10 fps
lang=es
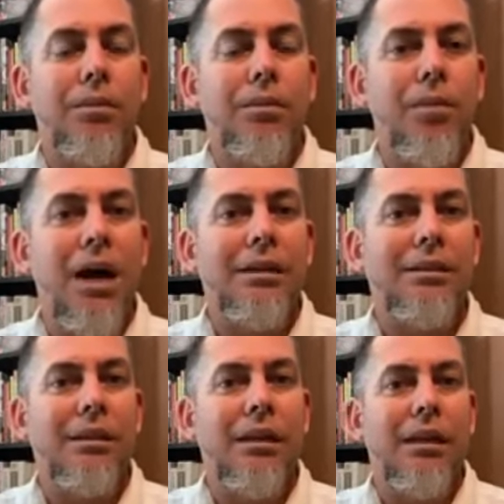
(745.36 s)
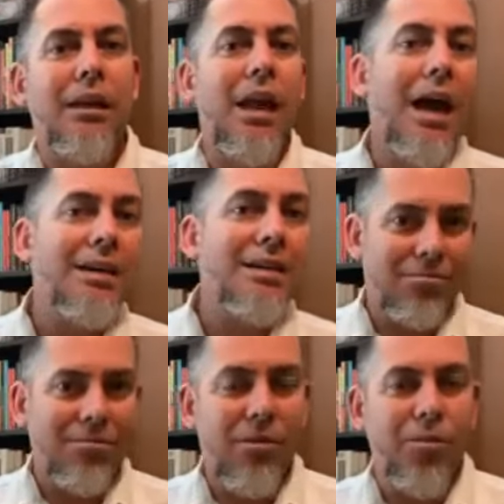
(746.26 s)
más eh, like,
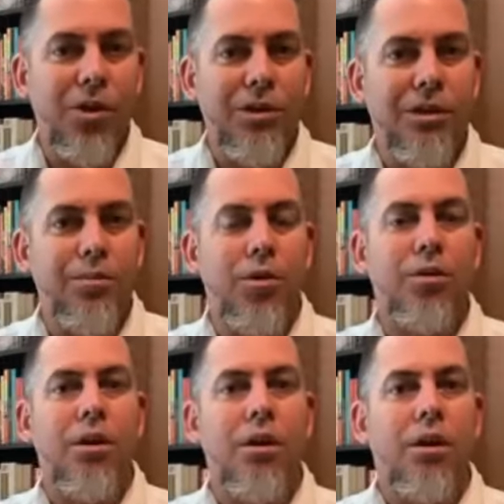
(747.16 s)
como decimos,